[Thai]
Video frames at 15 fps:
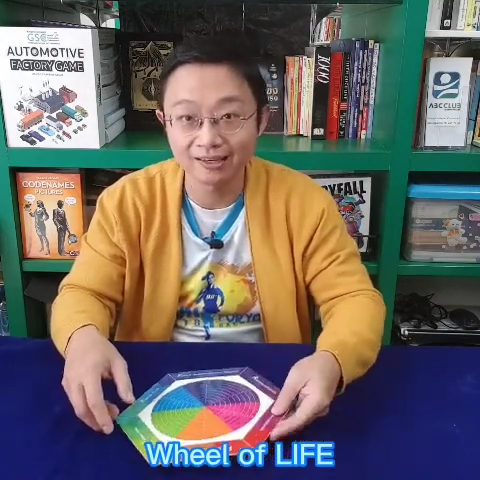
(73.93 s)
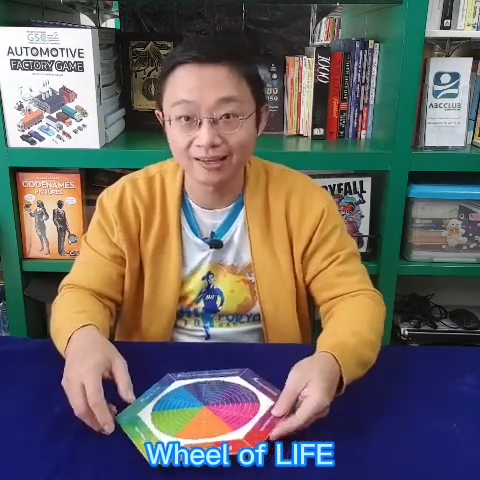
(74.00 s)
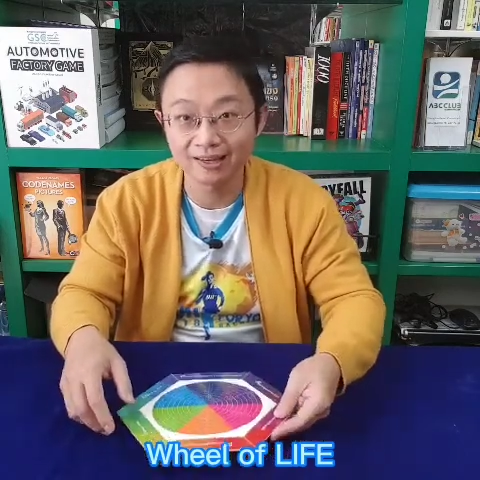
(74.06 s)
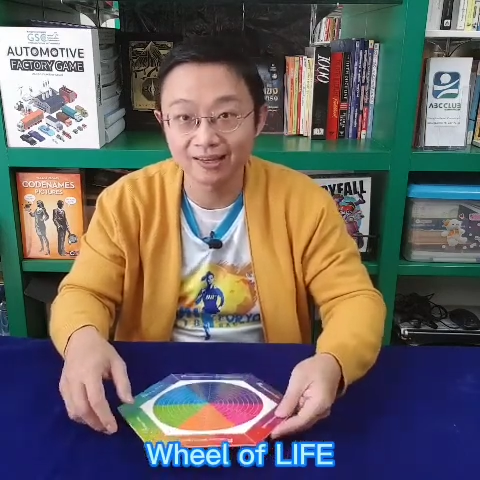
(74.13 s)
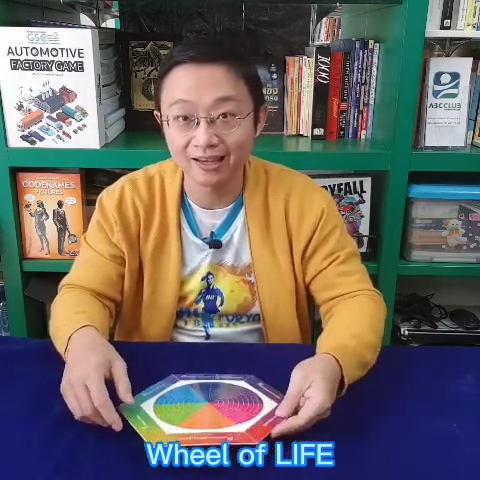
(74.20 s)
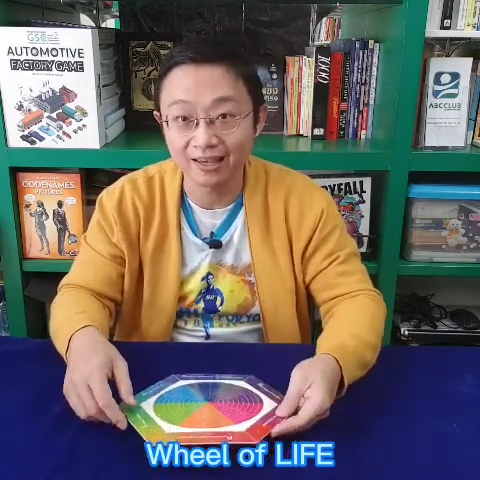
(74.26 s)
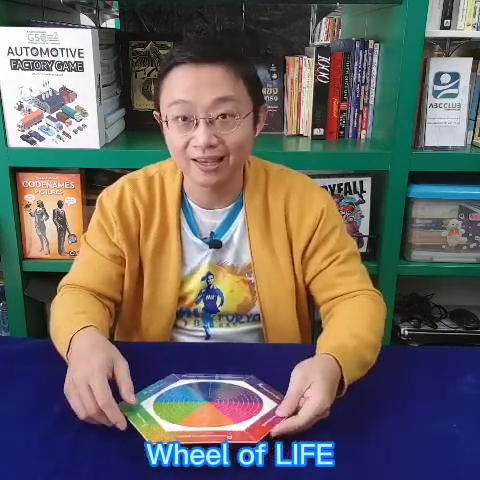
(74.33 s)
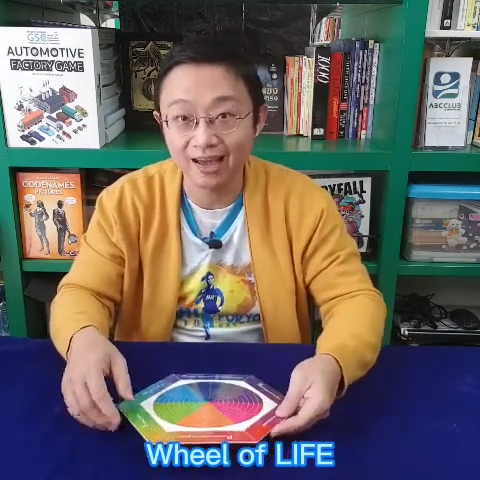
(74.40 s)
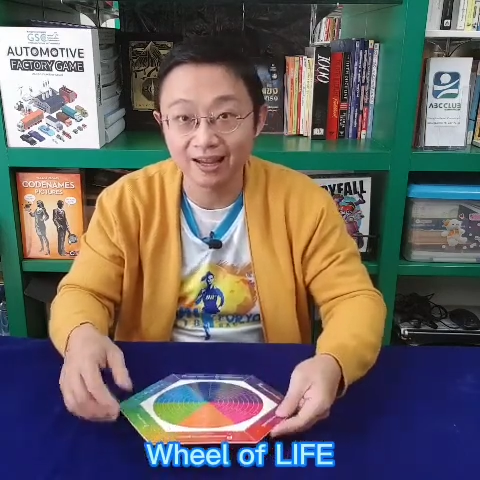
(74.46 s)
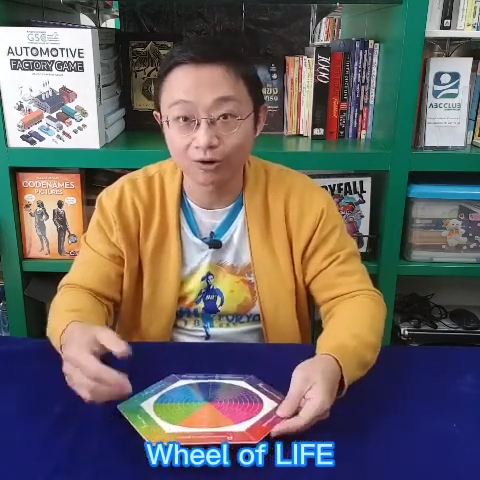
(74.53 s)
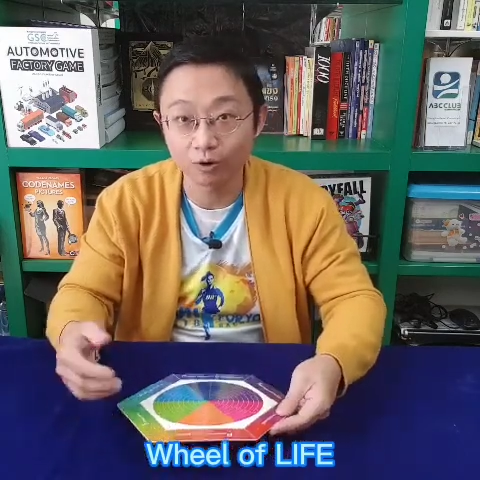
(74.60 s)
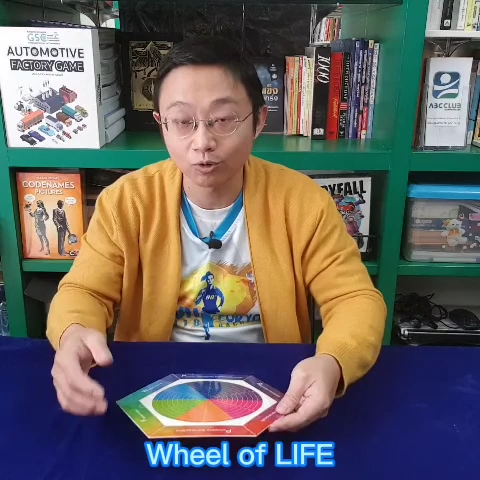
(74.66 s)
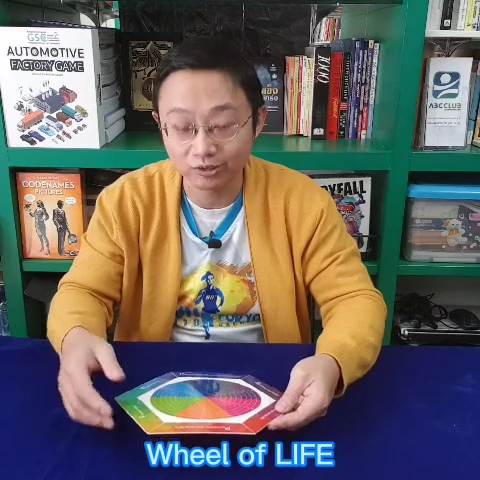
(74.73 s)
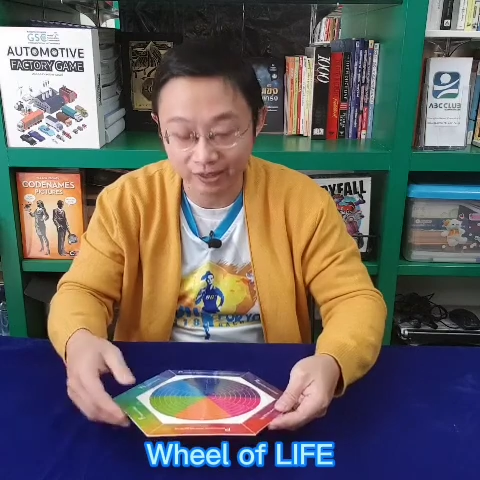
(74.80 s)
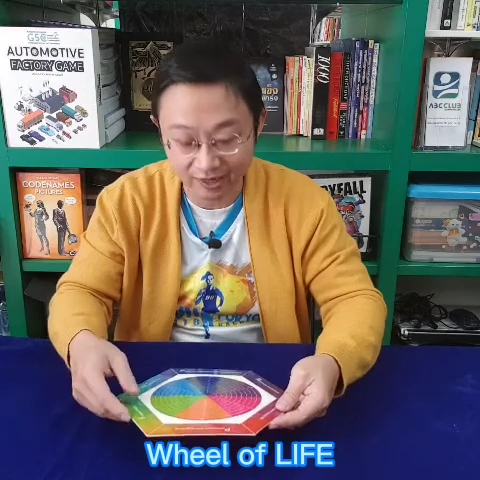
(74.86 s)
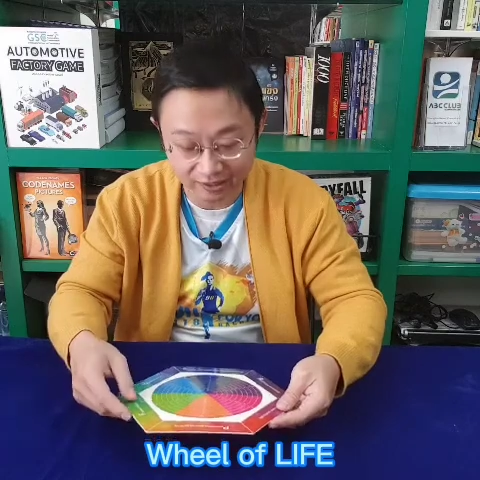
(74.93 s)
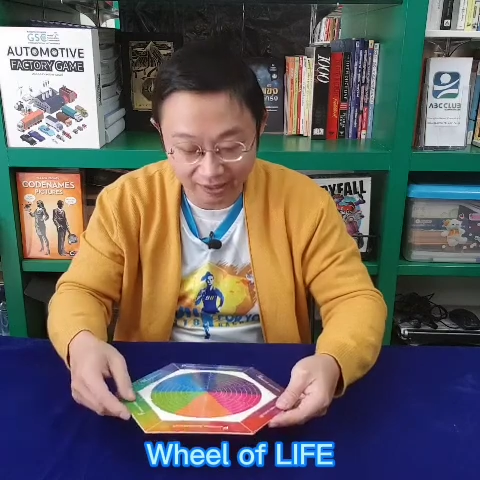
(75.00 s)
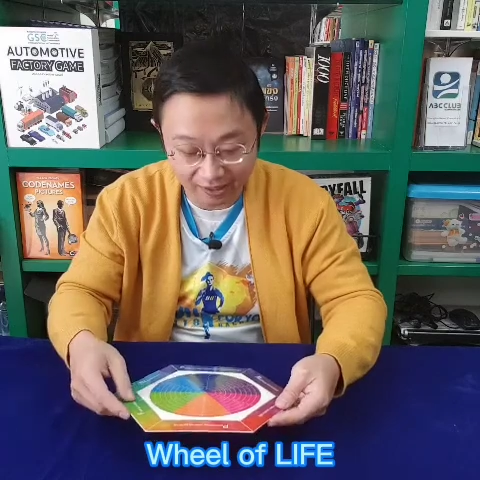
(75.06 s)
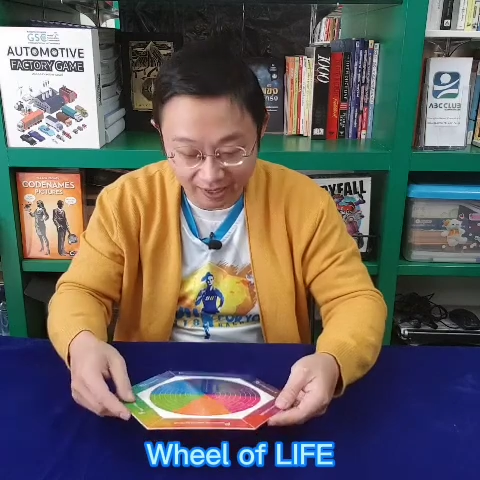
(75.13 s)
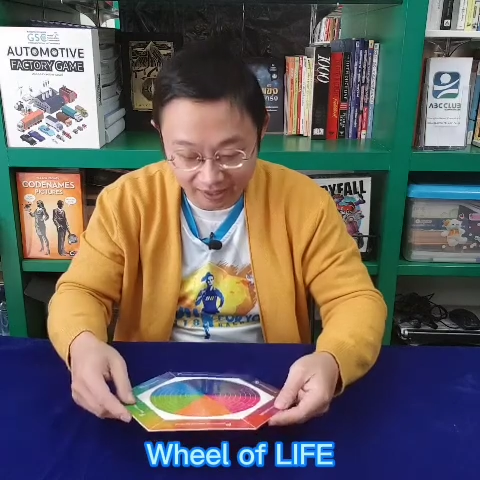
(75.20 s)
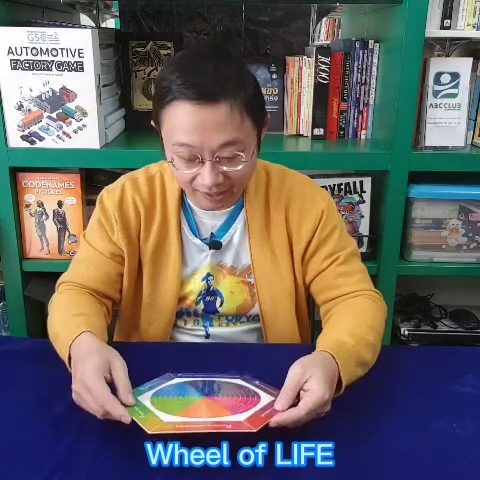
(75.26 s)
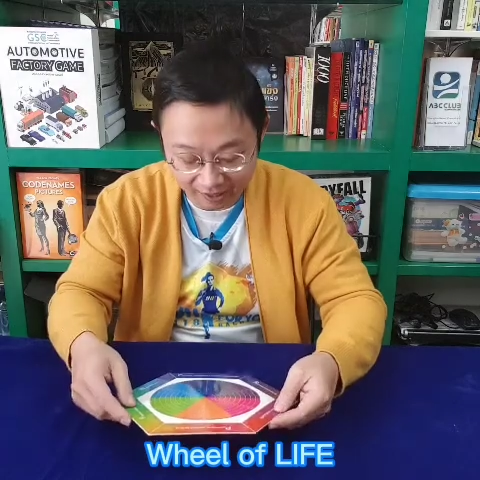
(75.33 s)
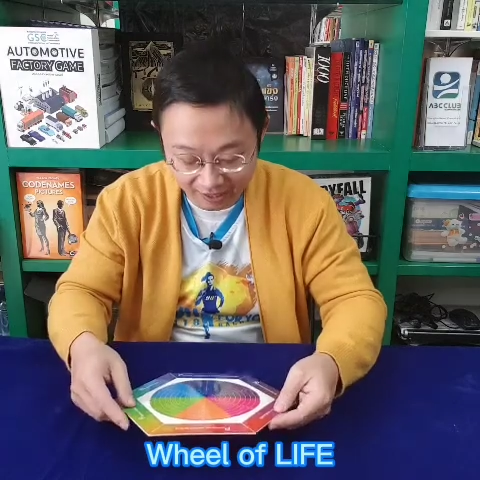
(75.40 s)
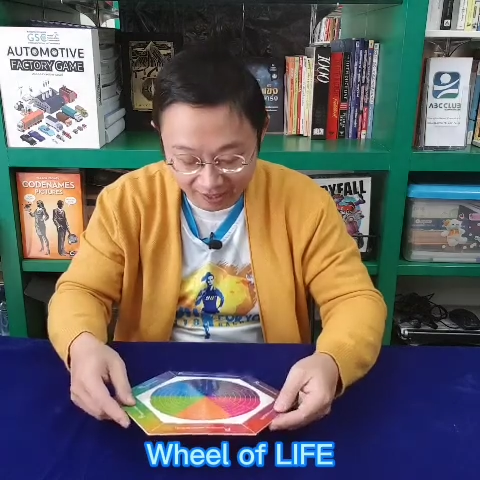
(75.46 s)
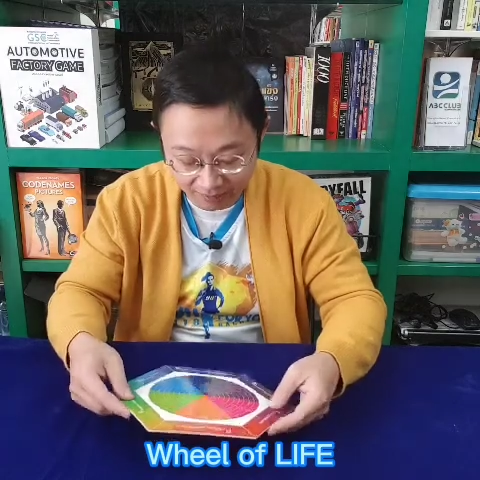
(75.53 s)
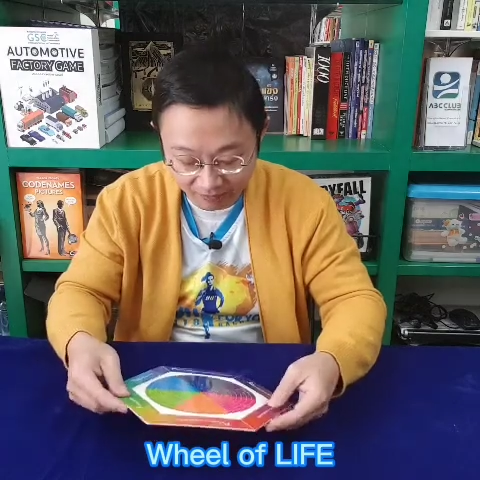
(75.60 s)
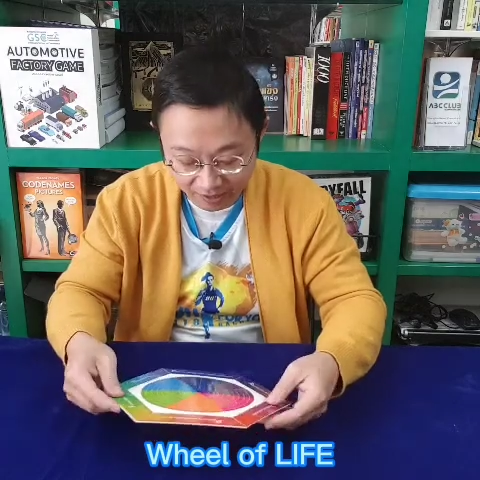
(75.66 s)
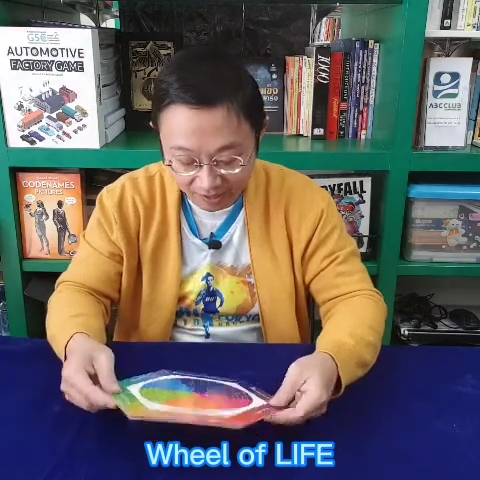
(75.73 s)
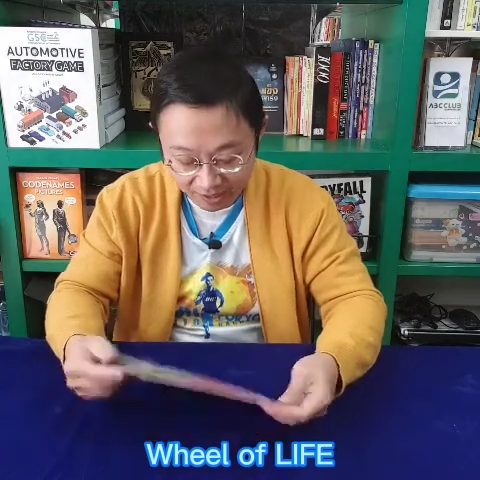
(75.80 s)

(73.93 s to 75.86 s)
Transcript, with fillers: ดีในการโค้ชครั้งนั้นๆนะครับ